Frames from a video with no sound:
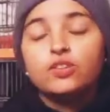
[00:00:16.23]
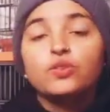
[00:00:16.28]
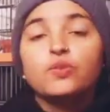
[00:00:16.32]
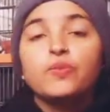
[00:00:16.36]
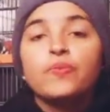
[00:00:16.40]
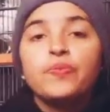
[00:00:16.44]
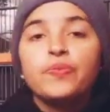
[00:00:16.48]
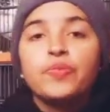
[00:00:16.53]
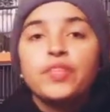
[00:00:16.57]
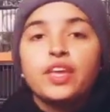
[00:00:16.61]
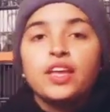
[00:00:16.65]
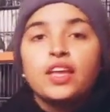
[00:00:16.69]

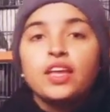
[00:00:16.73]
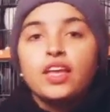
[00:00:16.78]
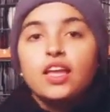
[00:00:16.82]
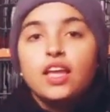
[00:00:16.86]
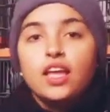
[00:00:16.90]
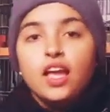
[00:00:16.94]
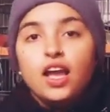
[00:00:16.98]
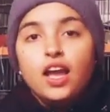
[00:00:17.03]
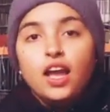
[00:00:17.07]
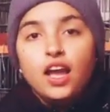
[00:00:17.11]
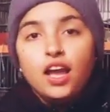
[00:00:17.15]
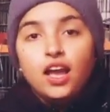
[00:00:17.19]

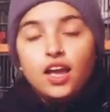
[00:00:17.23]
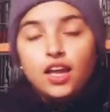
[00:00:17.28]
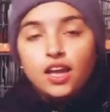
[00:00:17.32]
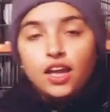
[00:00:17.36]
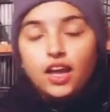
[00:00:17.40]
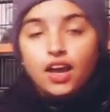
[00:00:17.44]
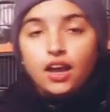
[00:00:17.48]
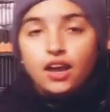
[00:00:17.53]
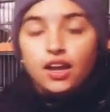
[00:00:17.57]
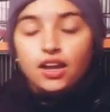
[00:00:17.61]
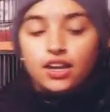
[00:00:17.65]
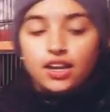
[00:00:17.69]
ठीक
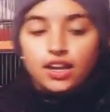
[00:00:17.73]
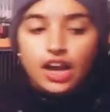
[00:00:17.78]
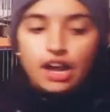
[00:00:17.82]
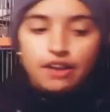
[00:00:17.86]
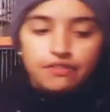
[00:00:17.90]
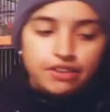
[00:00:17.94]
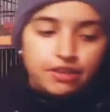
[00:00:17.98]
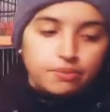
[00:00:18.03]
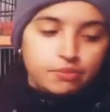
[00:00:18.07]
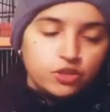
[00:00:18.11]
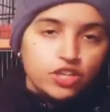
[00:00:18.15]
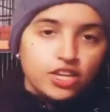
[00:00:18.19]
हूँ
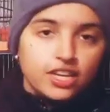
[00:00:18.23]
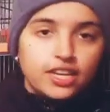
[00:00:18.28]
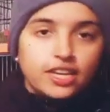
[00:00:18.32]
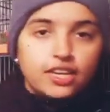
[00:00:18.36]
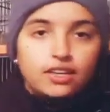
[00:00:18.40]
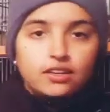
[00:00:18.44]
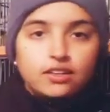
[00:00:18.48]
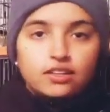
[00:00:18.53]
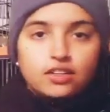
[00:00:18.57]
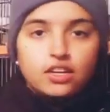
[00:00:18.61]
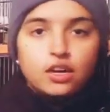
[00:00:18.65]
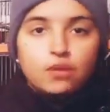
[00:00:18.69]
काफ़ी मुझे
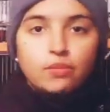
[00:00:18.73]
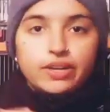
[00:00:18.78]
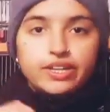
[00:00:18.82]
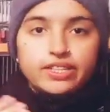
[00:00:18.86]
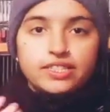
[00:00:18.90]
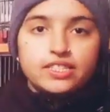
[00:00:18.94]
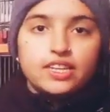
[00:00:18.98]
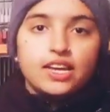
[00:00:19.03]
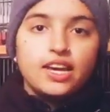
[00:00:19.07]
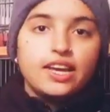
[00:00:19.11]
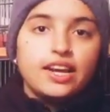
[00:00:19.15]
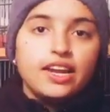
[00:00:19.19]

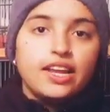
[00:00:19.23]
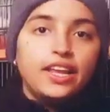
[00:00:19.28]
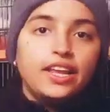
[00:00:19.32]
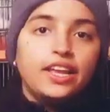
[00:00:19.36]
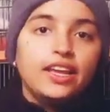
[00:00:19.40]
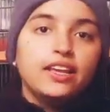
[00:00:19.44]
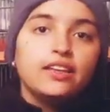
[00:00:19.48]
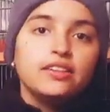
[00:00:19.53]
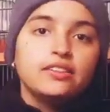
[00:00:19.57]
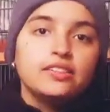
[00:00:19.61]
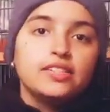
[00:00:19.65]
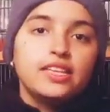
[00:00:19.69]
कमेंट्स आ रहे
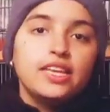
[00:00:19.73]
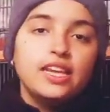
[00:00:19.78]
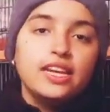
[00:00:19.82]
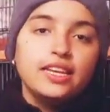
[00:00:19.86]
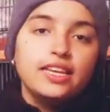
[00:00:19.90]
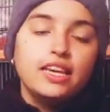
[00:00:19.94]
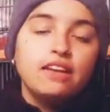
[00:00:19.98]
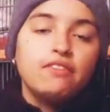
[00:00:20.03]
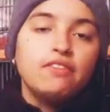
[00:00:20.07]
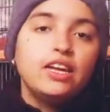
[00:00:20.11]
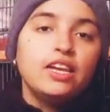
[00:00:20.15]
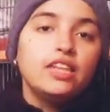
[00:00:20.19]
हैं सेल
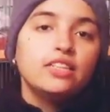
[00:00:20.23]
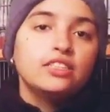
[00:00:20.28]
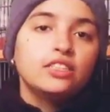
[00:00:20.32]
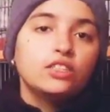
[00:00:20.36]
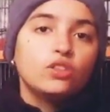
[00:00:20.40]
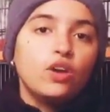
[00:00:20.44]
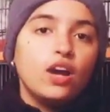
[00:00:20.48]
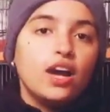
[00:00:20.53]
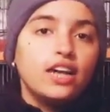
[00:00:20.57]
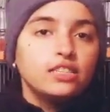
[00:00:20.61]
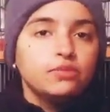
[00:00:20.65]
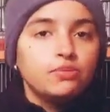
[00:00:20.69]
के हवाले से
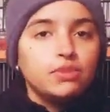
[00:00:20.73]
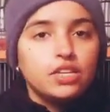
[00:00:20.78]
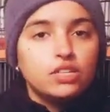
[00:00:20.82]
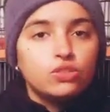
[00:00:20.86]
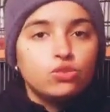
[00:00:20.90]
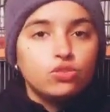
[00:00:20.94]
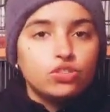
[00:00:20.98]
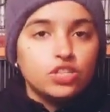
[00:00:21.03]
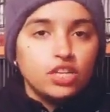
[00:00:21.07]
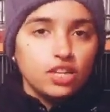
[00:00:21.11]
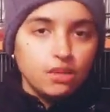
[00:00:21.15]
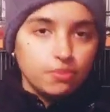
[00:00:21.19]
तो आज मैंने
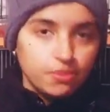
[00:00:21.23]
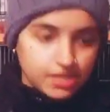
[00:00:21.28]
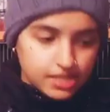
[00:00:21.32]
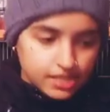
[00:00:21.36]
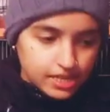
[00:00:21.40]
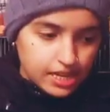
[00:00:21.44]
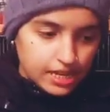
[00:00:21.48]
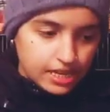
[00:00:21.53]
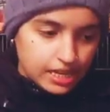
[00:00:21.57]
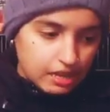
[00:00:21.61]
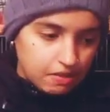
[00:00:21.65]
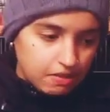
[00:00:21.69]
सोचा कि मैं
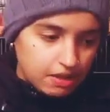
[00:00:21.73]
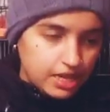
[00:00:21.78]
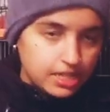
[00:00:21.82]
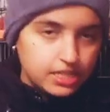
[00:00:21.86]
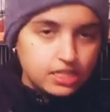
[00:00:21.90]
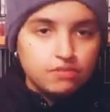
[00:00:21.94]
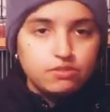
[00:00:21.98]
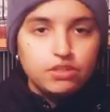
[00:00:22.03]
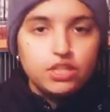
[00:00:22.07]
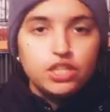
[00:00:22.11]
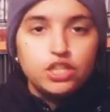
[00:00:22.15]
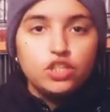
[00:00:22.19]
सेल के
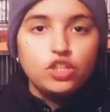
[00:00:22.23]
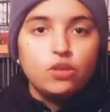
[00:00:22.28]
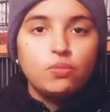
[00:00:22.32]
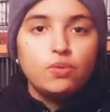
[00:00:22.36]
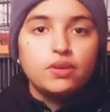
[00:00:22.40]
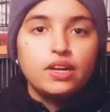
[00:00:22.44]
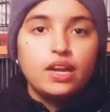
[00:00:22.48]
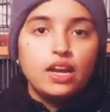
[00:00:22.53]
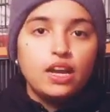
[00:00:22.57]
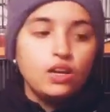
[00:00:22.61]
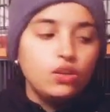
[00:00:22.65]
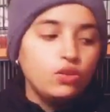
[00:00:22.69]
हवाले से वीडियो
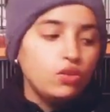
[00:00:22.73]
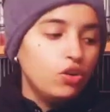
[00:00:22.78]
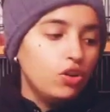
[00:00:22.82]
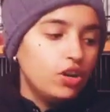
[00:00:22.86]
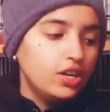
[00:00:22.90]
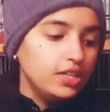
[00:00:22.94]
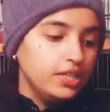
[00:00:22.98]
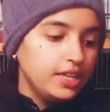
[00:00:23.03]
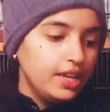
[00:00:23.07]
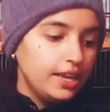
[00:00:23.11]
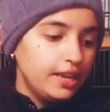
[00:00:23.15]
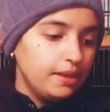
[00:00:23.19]
बना लूँ
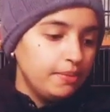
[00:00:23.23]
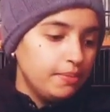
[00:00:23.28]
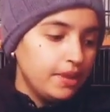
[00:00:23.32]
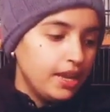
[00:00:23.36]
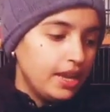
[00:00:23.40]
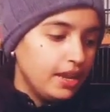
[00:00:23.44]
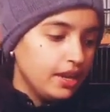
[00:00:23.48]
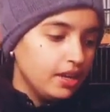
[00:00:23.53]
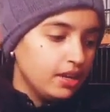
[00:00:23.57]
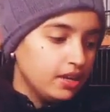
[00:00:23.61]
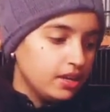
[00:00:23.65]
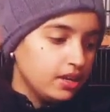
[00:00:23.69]
और ये
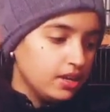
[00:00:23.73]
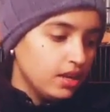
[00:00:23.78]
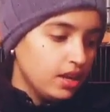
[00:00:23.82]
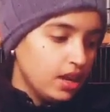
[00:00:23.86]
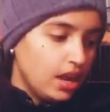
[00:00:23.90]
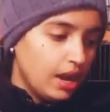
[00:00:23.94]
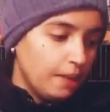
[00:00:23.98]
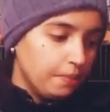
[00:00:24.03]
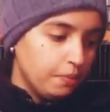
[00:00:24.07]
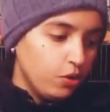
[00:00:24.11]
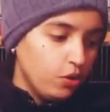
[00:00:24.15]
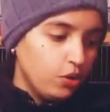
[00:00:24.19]
मैं
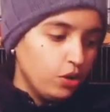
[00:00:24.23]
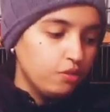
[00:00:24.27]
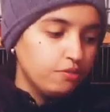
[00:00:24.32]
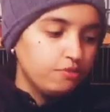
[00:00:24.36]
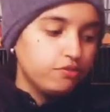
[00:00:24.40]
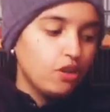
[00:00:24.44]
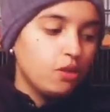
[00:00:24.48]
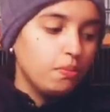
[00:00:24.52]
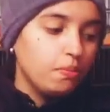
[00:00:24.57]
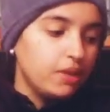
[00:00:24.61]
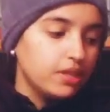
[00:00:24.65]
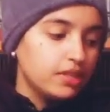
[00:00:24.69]
आपको
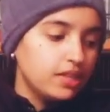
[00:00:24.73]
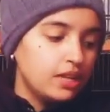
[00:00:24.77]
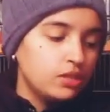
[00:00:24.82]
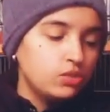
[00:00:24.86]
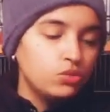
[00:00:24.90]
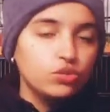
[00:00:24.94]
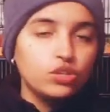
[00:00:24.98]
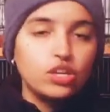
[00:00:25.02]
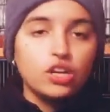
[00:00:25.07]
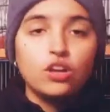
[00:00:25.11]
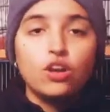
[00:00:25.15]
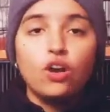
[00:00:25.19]
कंफर्म बता
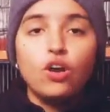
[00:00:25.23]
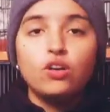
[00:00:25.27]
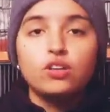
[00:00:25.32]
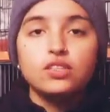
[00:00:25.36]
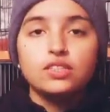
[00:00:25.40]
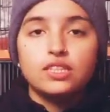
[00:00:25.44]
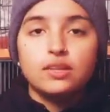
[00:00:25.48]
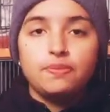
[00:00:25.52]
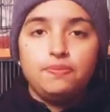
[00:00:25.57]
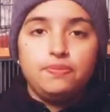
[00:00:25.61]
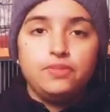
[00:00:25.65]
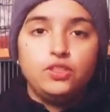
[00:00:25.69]
दूं कि
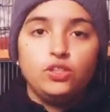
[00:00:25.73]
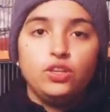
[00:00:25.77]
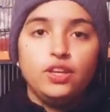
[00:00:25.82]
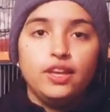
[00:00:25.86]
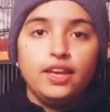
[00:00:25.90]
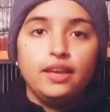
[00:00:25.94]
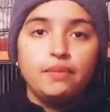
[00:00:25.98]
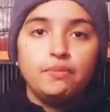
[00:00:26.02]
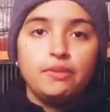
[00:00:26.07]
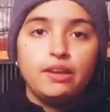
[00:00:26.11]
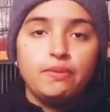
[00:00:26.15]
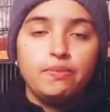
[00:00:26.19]
कौन से जो
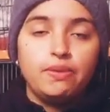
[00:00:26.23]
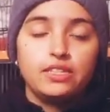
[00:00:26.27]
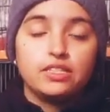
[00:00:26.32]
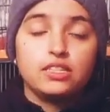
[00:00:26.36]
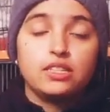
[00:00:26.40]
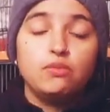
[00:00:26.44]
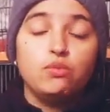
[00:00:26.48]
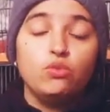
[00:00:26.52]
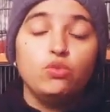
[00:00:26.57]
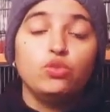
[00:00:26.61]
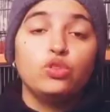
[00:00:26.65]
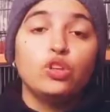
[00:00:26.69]
है मेरे पास
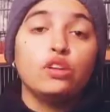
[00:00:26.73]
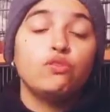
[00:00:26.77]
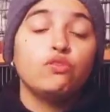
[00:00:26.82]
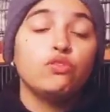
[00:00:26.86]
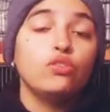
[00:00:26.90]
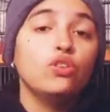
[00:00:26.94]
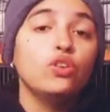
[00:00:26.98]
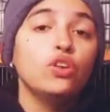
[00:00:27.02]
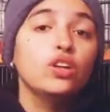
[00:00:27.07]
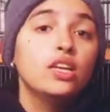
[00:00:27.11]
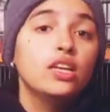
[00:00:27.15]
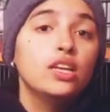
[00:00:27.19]
कबूतर
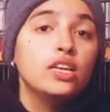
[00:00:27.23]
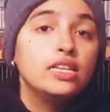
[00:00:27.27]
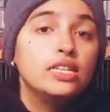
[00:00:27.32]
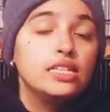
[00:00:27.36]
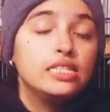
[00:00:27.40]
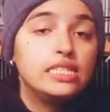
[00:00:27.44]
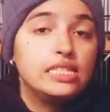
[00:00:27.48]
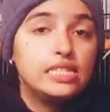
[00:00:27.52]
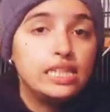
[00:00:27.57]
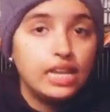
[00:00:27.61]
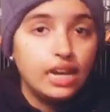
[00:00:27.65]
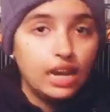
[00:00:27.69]
वो
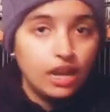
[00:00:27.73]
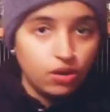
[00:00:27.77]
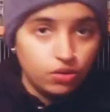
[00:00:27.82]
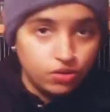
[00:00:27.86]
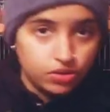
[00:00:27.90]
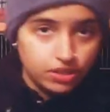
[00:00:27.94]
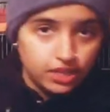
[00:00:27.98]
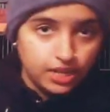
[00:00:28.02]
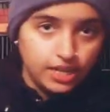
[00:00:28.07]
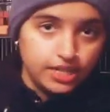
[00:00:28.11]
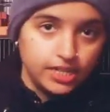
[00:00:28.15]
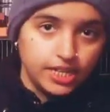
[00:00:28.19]
सेल
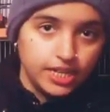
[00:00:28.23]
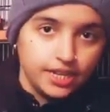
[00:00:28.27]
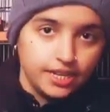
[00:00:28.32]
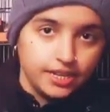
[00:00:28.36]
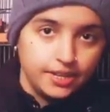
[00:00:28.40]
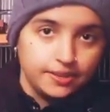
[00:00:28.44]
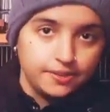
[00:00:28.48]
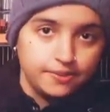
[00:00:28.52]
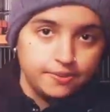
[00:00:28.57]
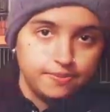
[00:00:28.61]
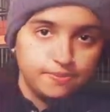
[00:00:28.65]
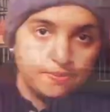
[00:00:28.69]
आउट के लिए
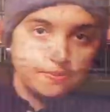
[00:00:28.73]
जैसा कि